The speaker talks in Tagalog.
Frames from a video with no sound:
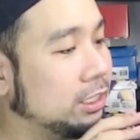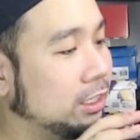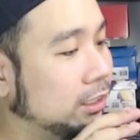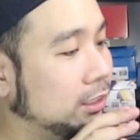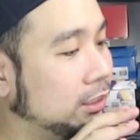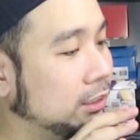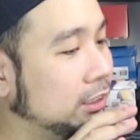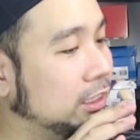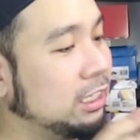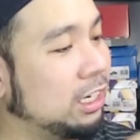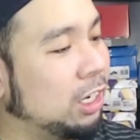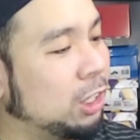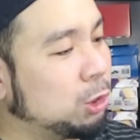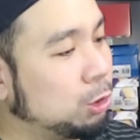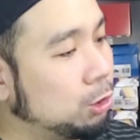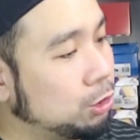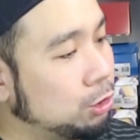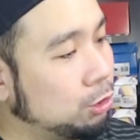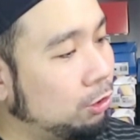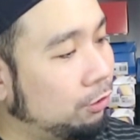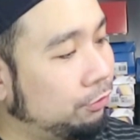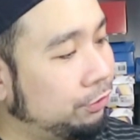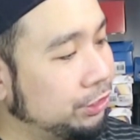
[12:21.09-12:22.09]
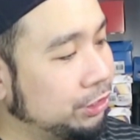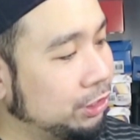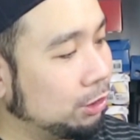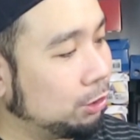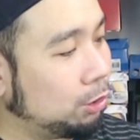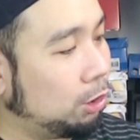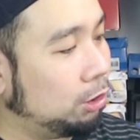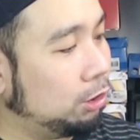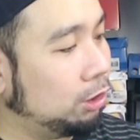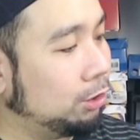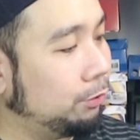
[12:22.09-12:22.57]
siyang, di nakasulat yung
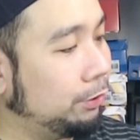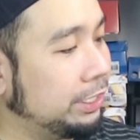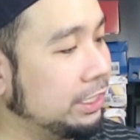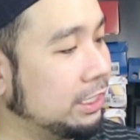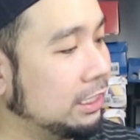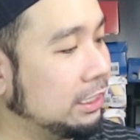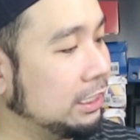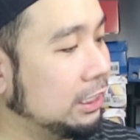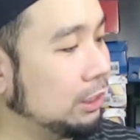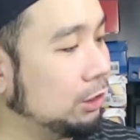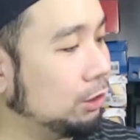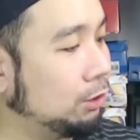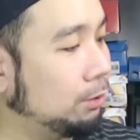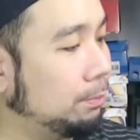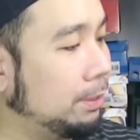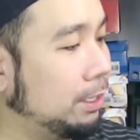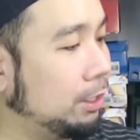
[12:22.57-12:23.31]
official colorway niya dito.